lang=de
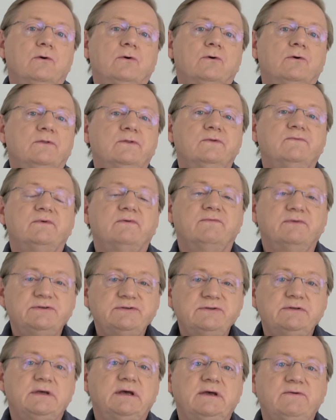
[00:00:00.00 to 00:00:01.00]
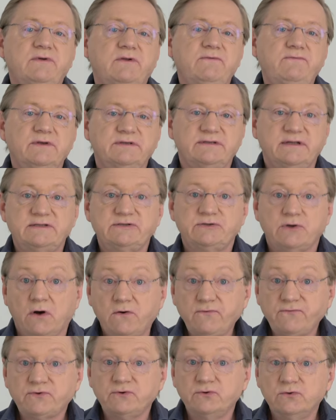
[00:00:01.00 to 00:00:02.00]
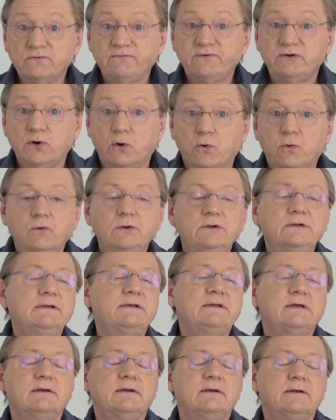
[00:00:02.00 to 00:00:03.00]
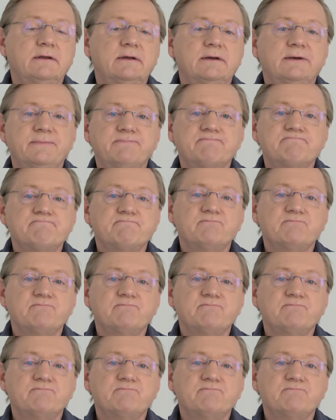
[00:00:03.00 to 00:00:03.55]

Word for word: Und wir wissen ja, wenn wir Sätze oft genug wiederholen, dann äh,